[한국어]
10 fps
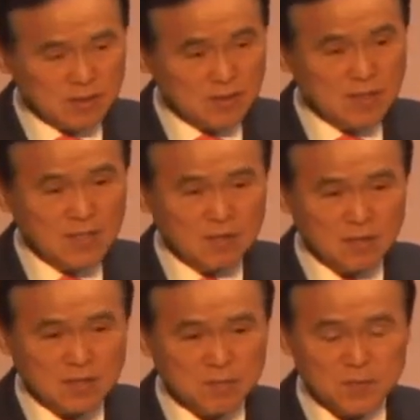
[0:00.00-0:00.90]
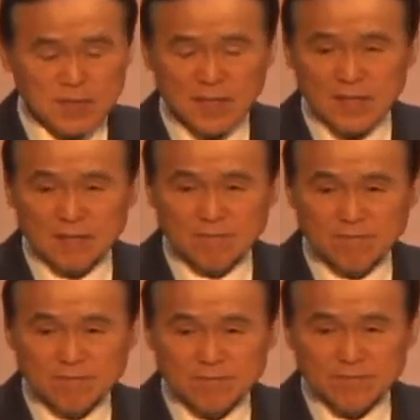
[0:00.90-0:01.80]
거느리게 되었습니다.
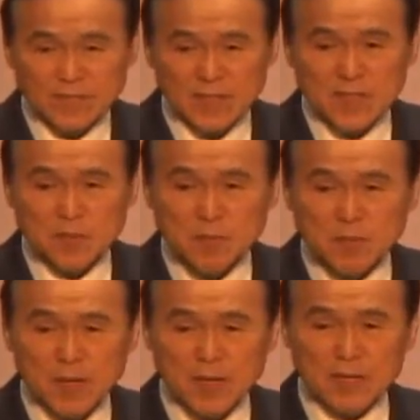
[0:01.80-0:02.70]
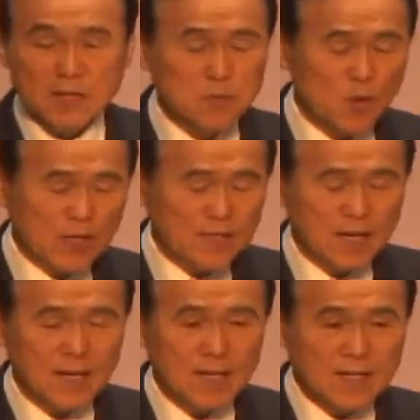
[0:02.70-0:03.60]
20년 만에 금이 왔냐?